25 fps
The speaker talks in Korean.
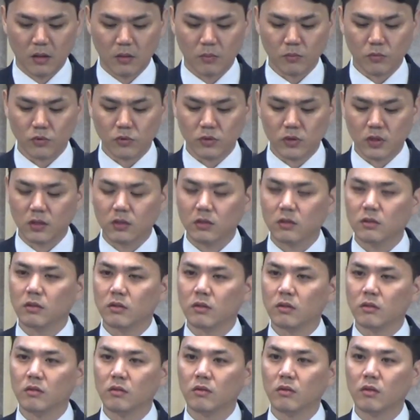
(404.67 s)
문제는
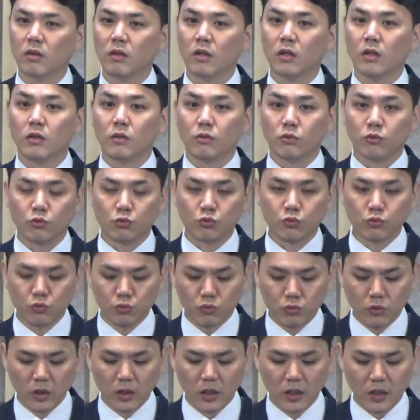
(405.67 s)

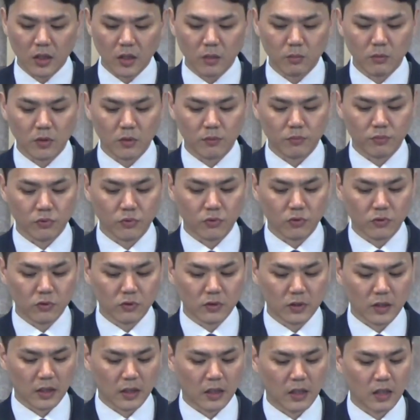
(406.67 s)
누구의 이름을
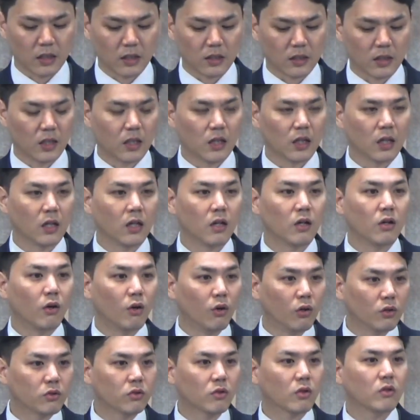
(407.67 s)
부르느냐가 아니라
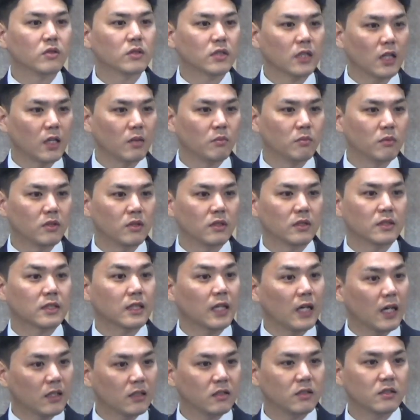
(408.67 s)
어떤 삶을
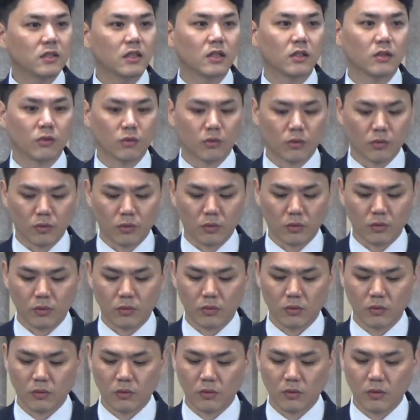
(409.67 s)
사느냐였고
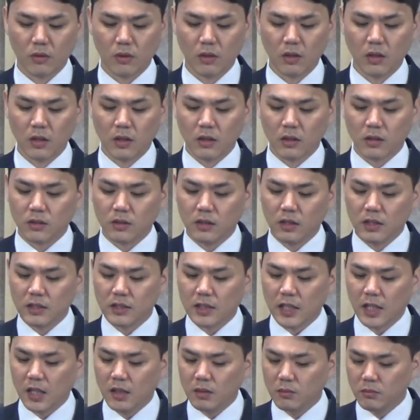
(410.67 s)
그들이
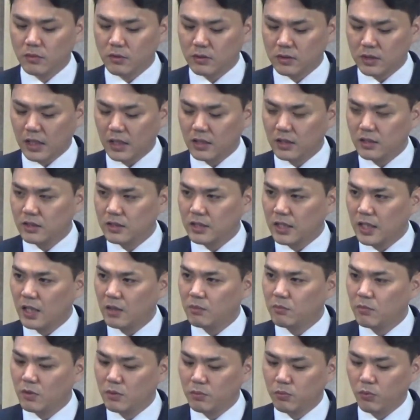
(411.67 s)
삶 사는
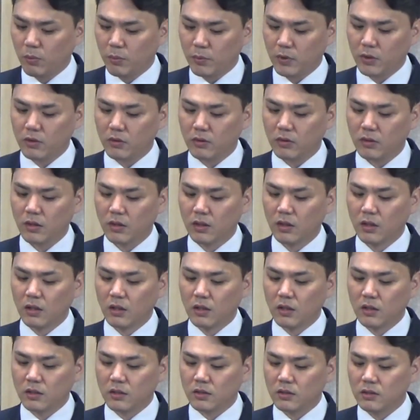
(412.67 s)
삶을 보면
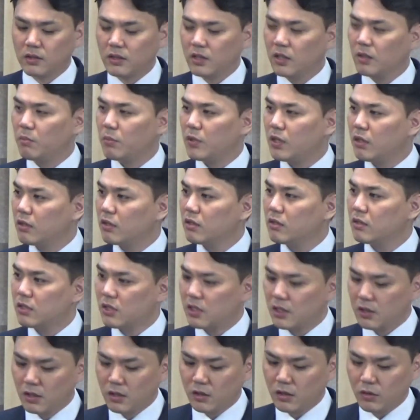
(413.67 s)
그들이 믿는
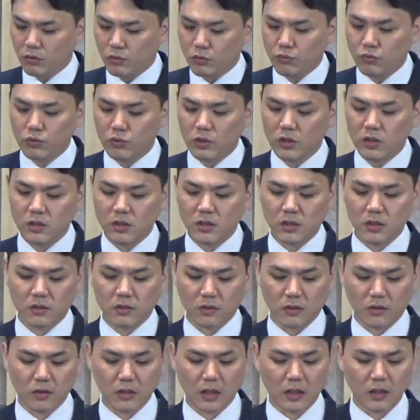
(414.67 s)
신이 누구인지
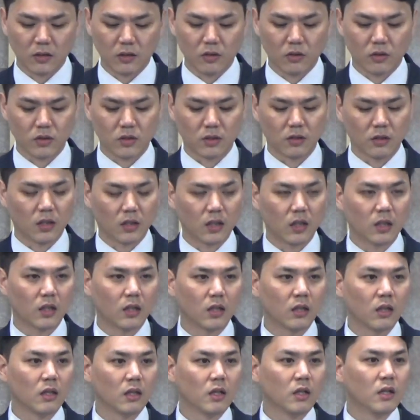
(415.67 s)
드러나는 것인데
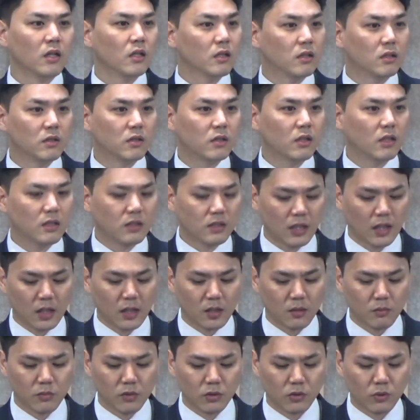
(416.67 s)
그들의
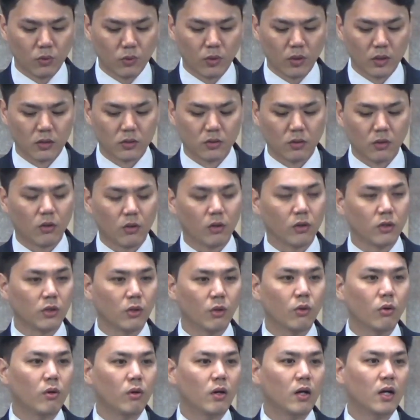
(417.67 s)
삶을 통해서
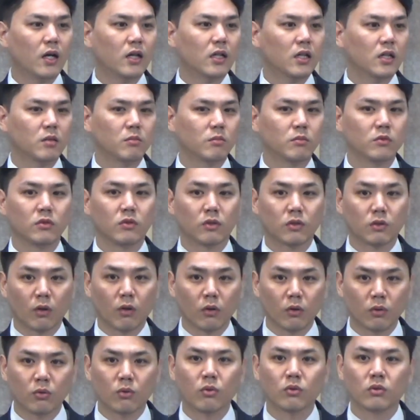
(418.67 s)
여호와 하나님은
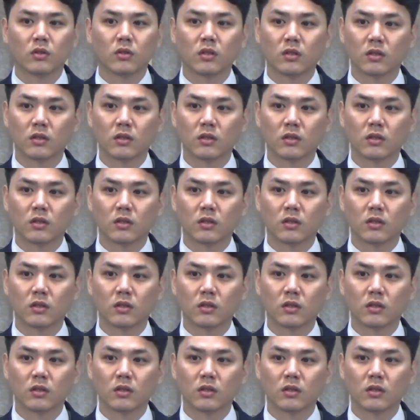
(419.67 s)
결코